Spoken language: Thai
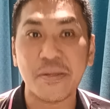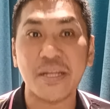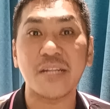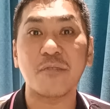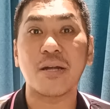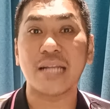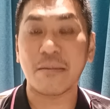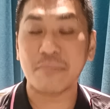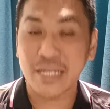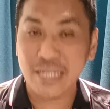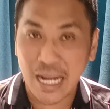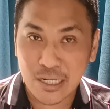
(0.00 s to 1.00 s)
เกมนี้ถือว่า
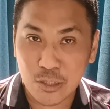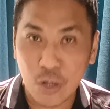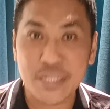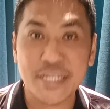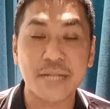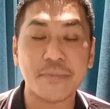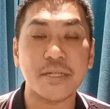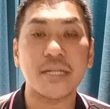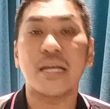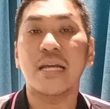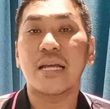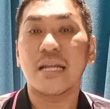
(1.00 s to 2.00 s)
ทำได้อย่างยอดเยี่ยมเล
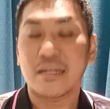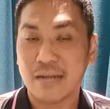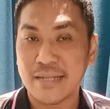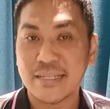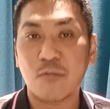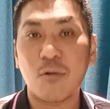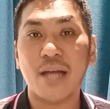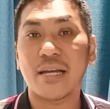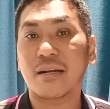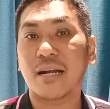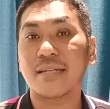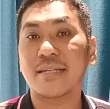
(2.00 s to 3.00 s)
ยไรจะว่า
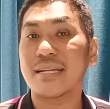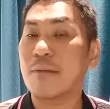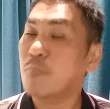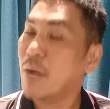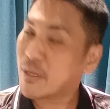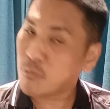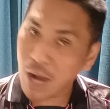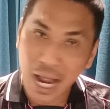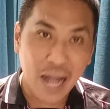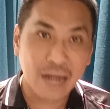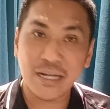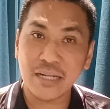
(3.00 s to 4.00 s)
อย่างไรเจ๊ดำไม่
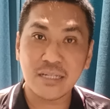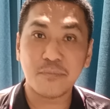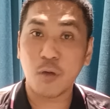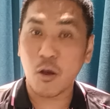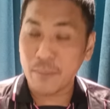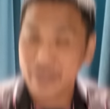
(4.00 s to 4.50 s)
ว่าอะไรเลยพ